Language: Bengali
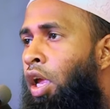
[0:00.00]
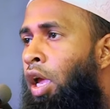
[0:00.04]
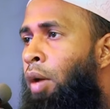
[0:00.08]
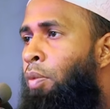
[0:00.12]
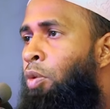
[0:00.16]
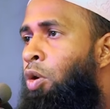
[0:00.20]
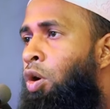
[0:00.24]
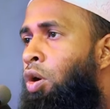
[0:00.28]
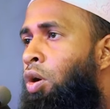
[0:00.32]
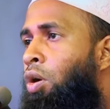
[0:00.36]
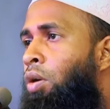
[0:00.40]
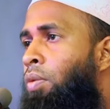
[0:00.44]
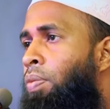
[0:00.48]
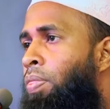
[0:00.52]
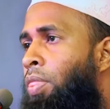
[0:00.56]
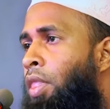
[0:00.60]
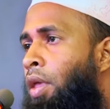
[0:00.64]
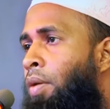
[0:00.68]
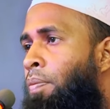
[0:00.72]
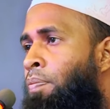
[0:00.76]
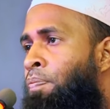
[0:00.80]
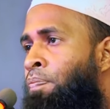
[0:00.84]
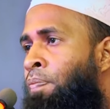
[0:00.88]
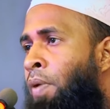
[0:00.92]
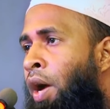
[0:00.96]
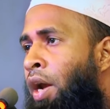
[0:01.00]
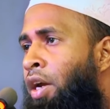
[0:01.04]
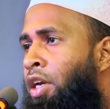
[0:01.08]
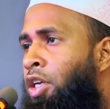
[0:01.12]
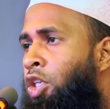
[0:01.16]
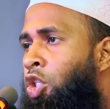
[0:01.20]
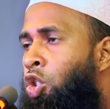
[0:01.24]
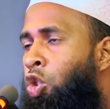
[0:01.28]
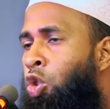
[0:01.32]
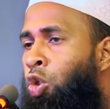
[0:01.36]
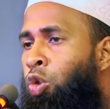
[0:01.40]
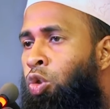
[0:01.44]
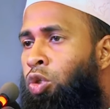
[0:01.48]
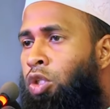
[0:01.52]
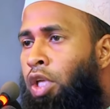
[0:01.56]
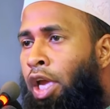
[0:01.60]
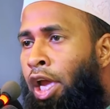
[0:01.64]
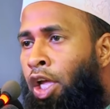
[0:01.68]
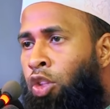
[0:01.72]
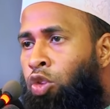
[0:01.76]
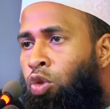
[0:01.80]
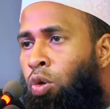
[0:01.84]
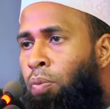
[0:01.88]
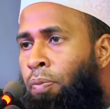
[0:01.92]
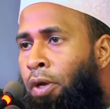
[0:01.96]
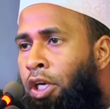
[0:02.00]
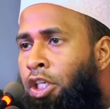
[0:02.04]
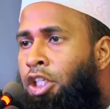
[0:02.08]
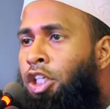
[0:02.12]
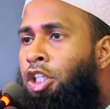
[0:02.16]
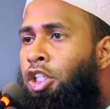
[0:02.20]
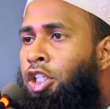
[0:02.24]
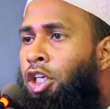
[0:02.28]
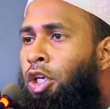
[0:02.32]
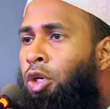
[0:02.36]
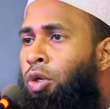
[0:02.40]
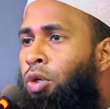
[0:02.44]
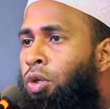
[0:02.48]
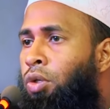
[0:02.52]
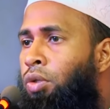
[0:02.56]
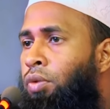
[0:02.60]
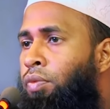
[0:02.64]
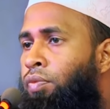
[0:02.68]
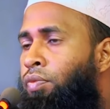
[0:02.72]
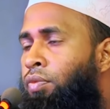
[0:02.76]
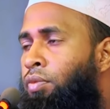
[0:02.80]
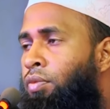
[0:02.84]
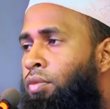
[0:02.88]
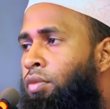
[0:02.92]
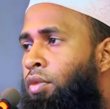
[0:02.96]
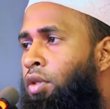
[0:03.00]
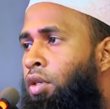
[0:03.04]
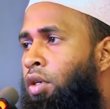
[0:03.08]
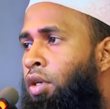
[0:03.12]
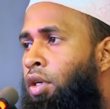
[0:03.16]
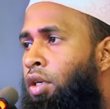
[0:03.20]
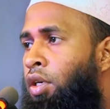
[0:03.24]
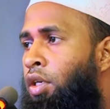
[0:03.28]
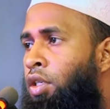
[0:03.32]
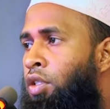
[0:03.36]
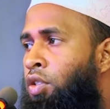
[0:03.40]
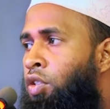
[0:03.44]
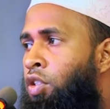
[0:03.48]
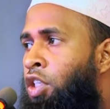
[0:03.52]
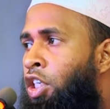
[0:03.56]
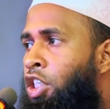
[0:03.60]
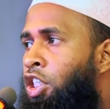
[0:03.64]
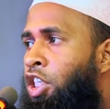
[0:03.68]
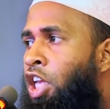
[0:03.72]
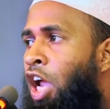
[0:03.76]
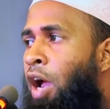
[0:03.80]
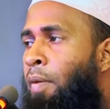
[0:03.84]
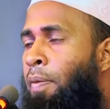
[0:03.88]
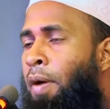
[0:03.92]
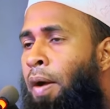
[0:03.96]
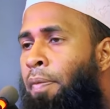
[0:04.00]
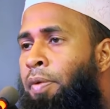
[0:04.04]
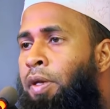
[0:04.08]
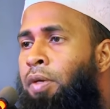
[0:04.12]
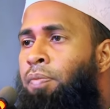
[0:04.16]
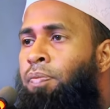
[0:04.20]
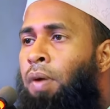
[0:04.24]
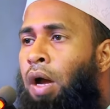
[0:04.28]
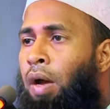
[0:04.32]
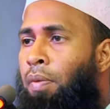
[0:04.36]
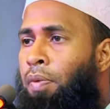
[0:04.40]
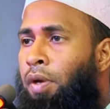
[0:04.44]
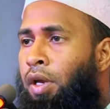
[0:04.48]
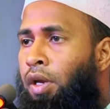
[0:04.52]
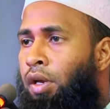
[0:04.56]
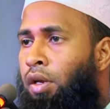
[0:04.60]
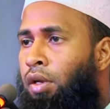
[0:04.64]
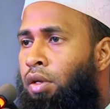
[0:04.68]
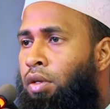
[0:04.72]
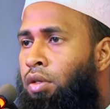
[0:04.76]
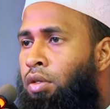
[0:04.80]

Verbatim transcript: এবং পানির স্রোত এত বেশি ছিল যে স্বাভাবিকভাবে